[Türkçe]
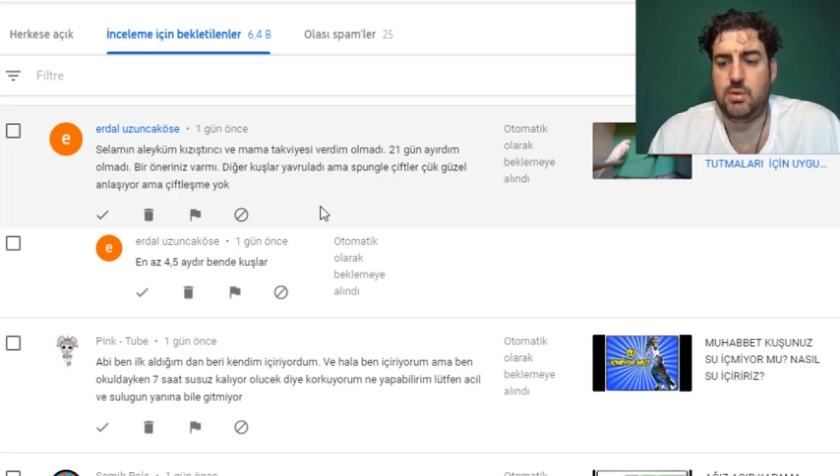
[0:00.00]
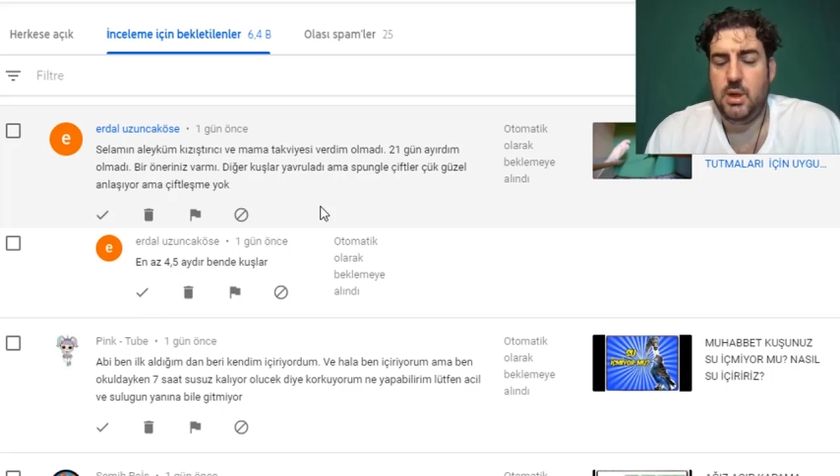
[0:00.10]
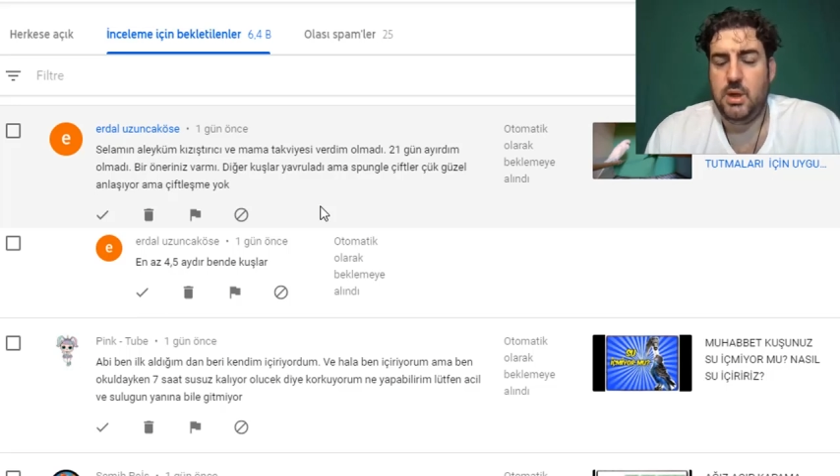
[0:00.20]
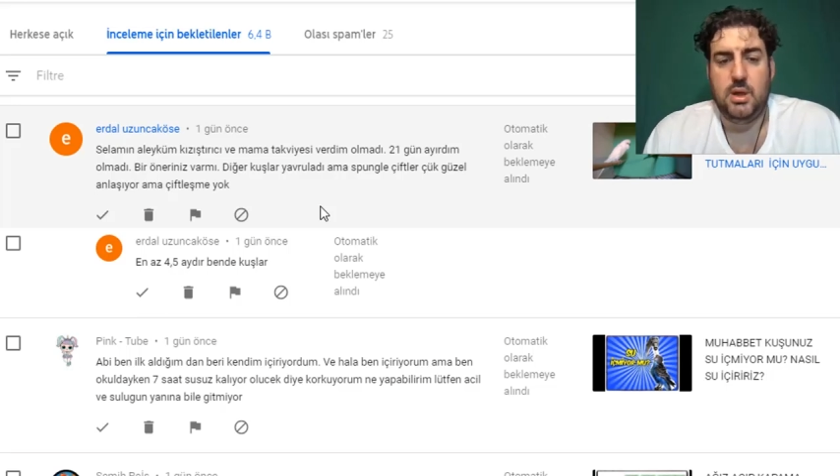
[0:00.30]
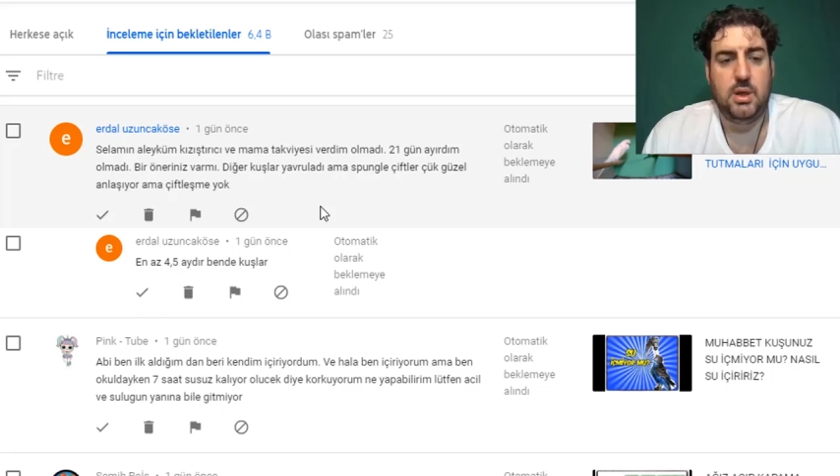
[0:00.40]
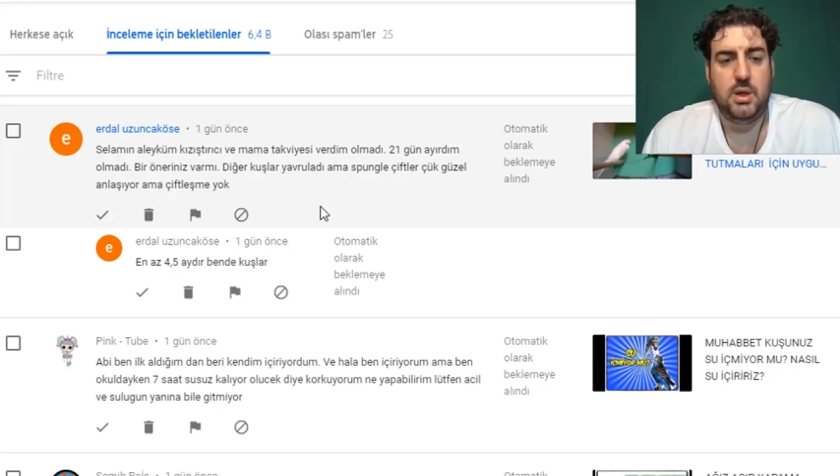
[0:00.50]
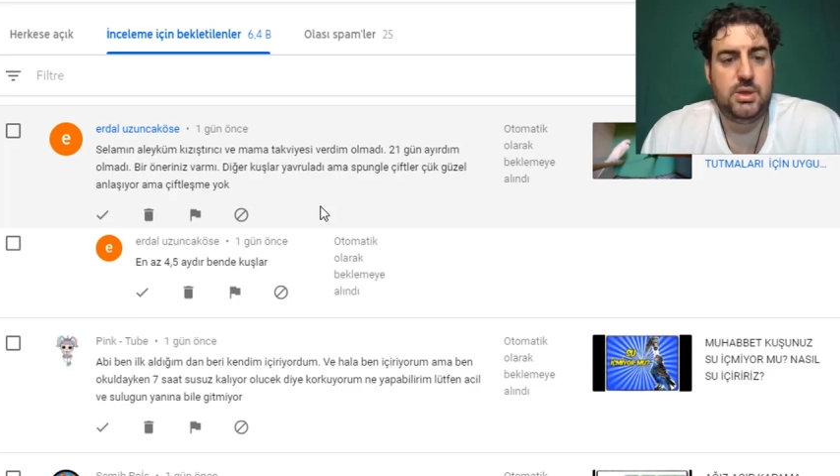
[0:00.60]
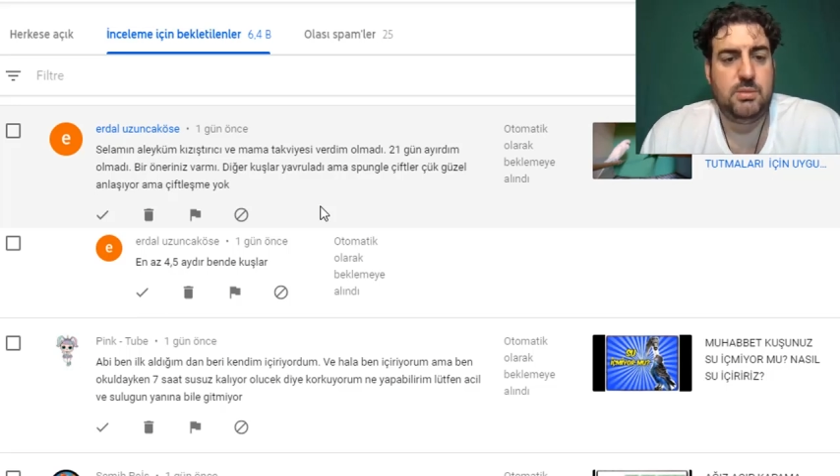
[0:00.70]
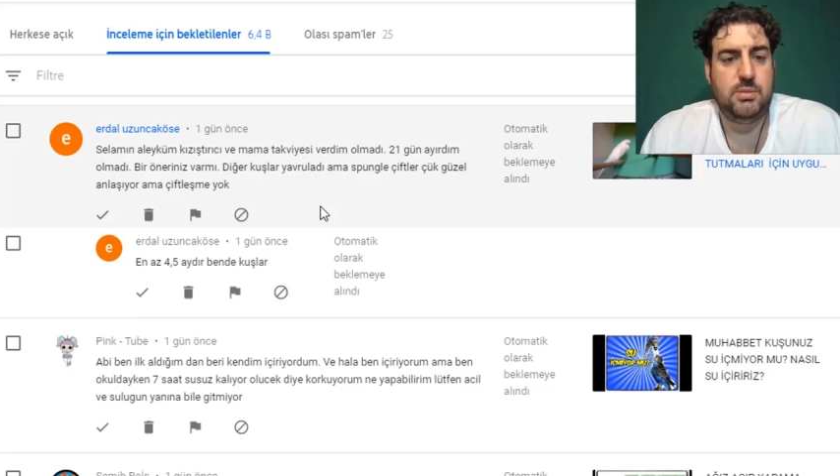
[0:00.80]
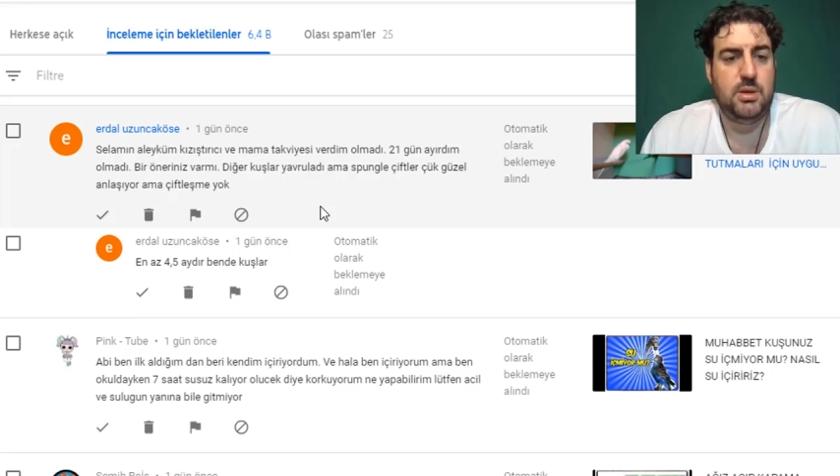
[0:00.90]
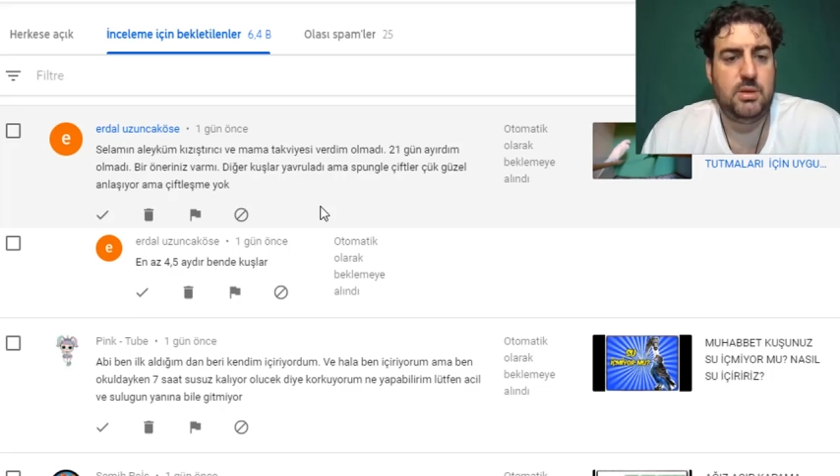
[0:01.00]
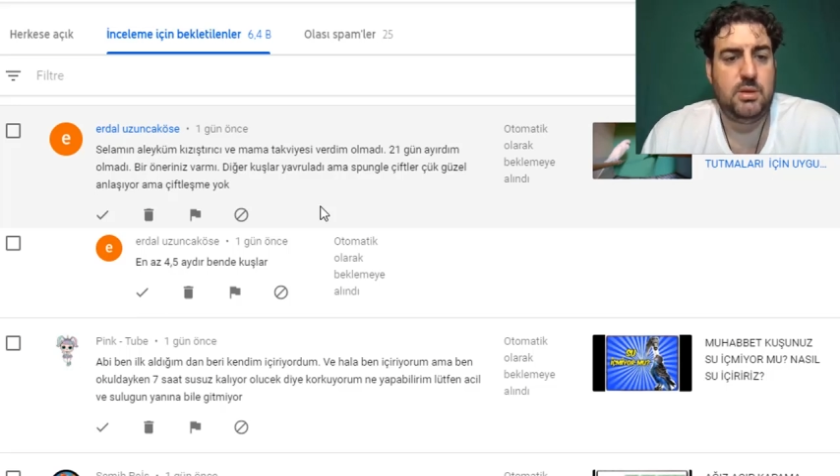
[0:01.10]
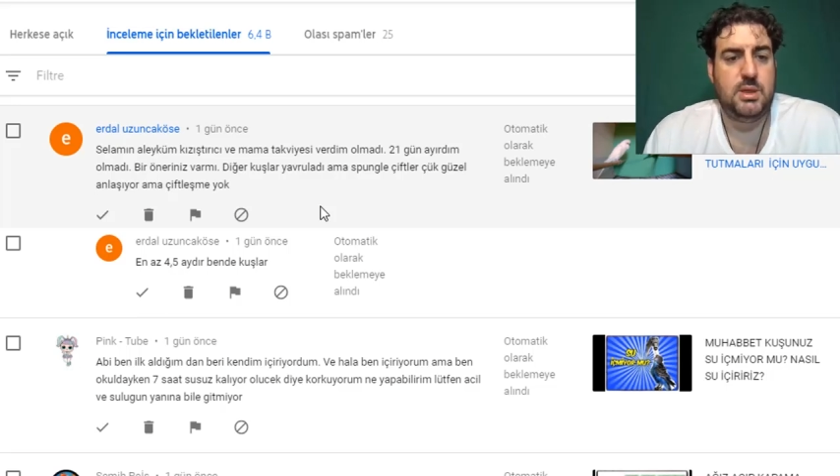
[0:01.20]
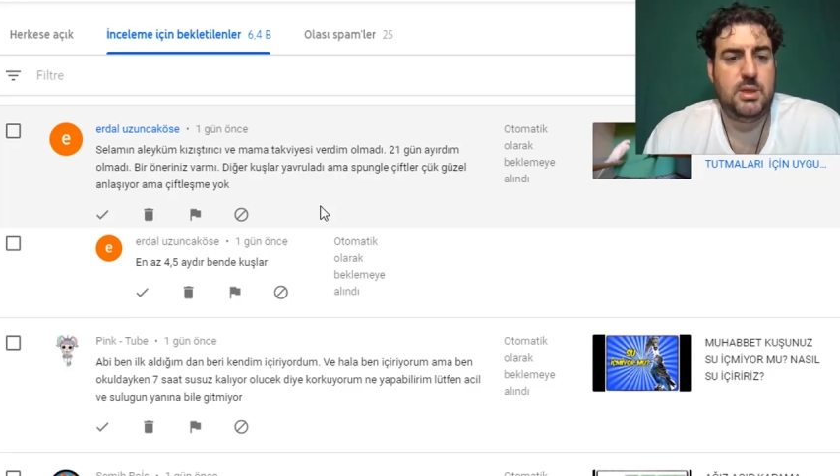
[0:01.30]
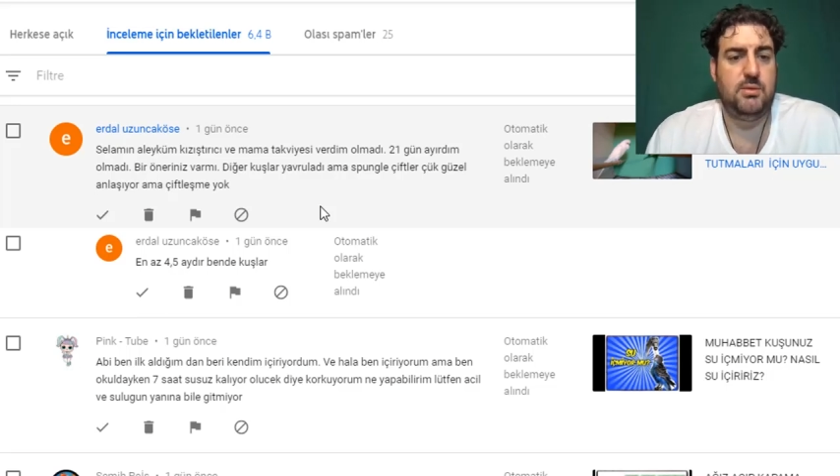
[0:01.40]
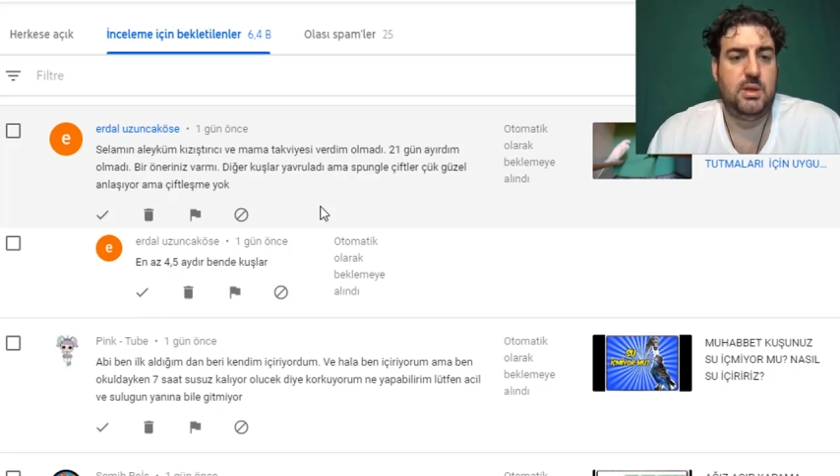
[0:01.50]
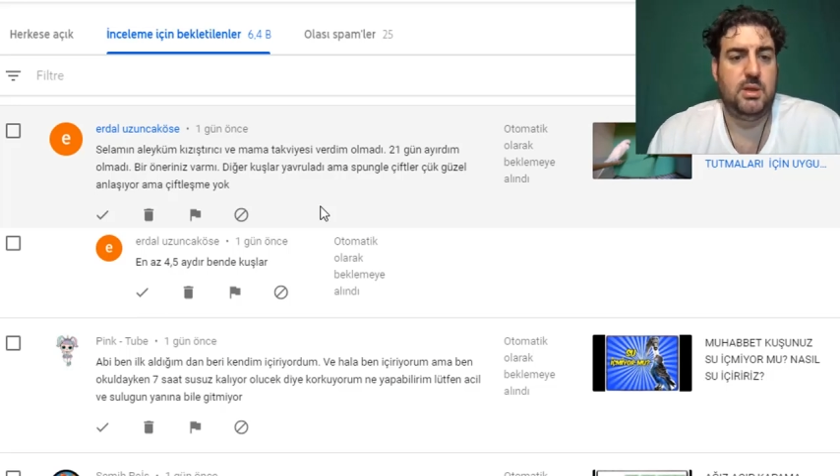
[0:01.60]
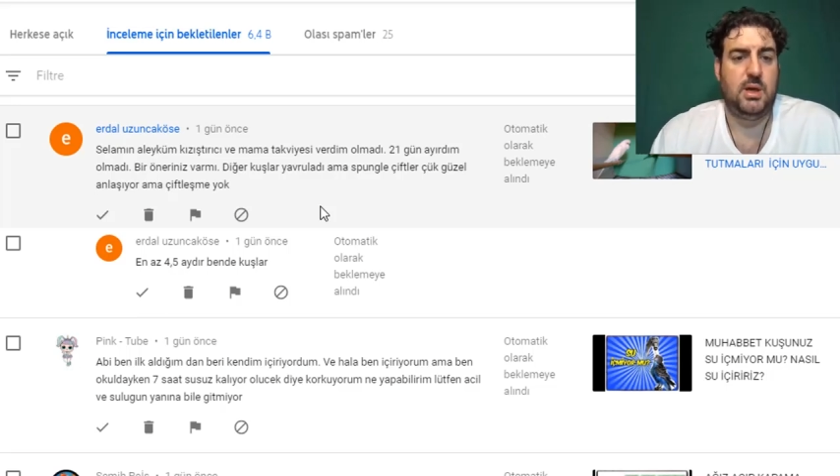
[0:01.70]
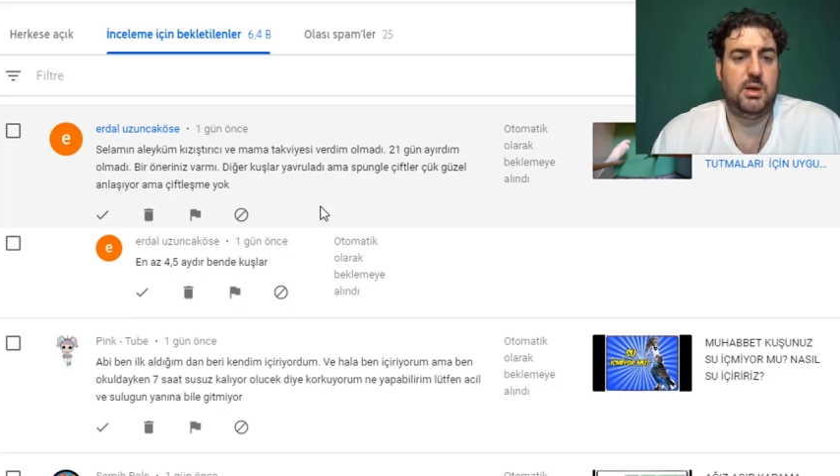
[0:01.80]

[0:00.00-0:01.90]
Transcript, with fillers: Ee, şimdi sevgili Erdal